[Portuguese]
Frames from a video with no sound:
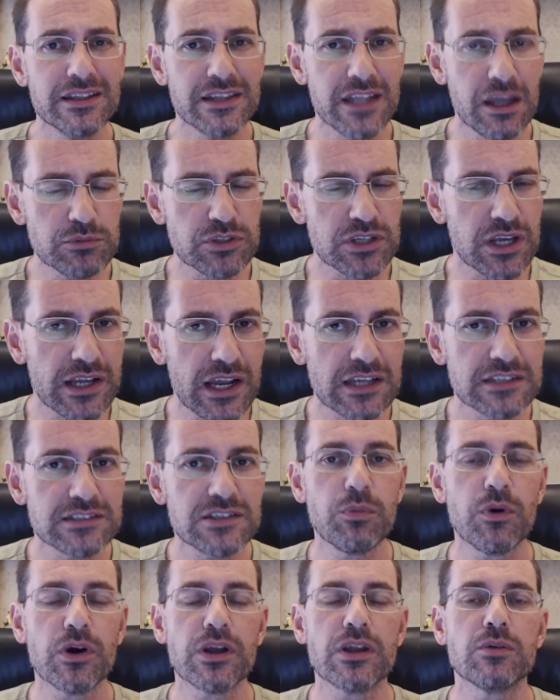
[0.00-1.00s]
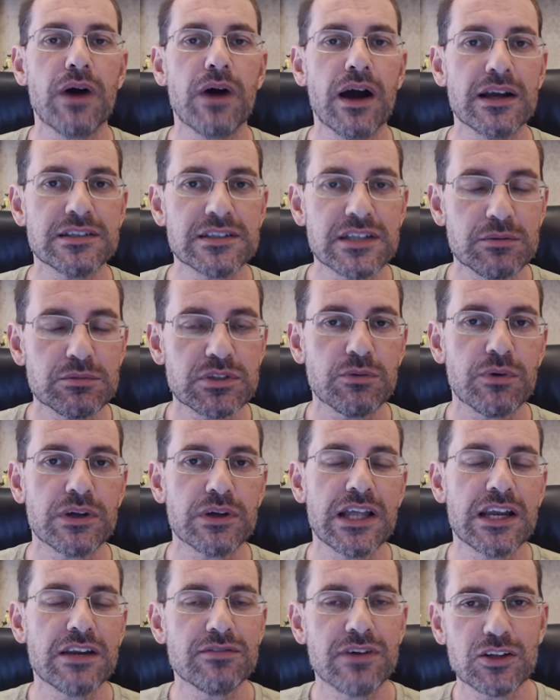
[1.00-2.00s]
temos que analisar um pouquinho mais, temos que
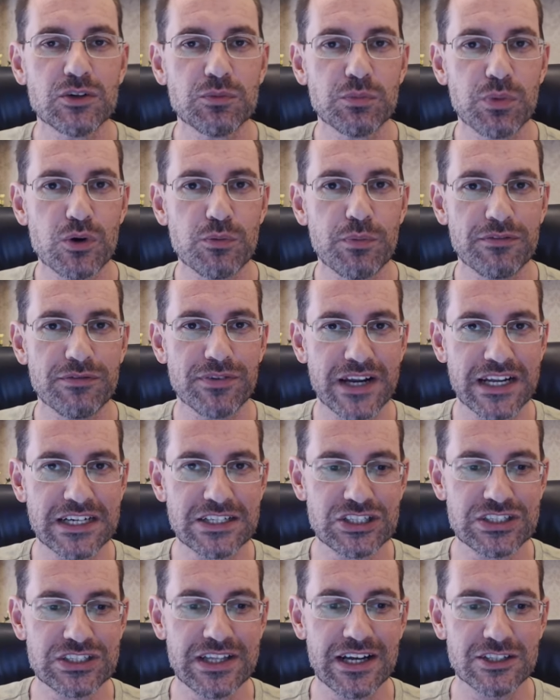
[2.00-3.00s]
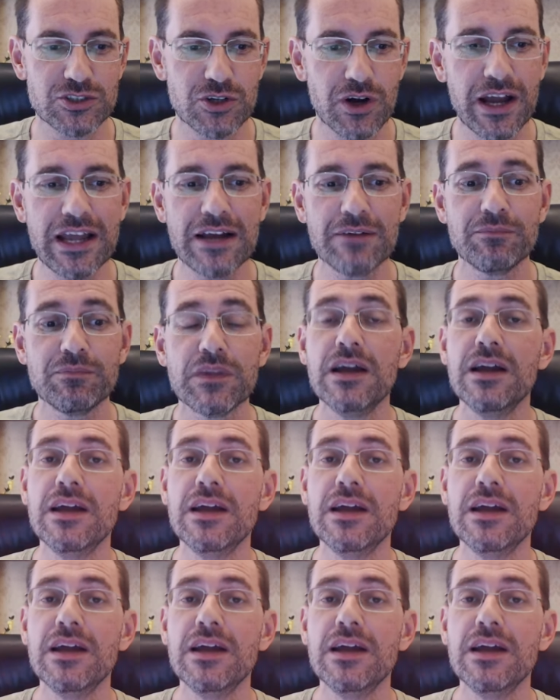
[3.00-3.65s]
uma derivada um pouco para frente, tá joia?